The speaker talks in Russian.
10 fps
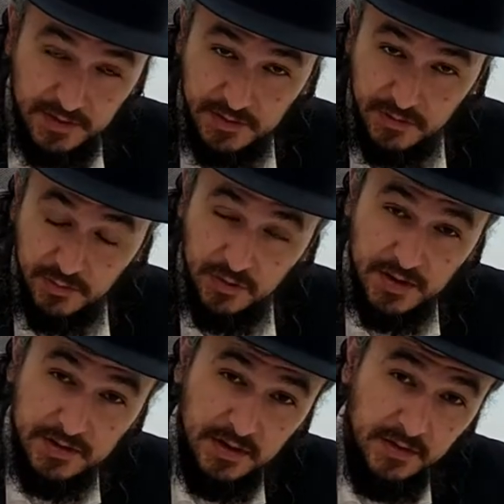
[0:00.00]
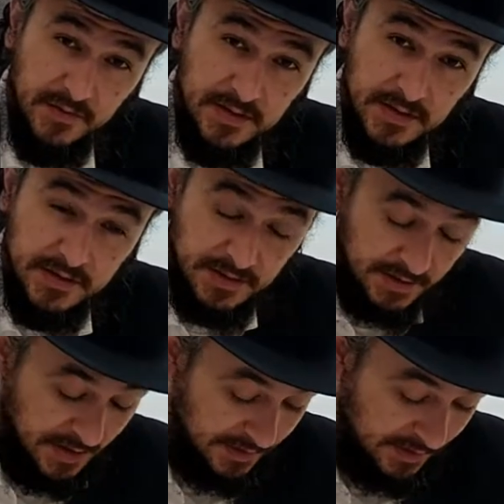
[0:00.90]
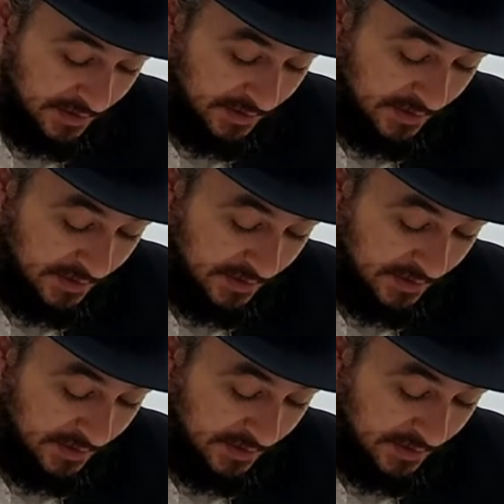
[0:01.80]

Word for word: секунду остановиться и сказать,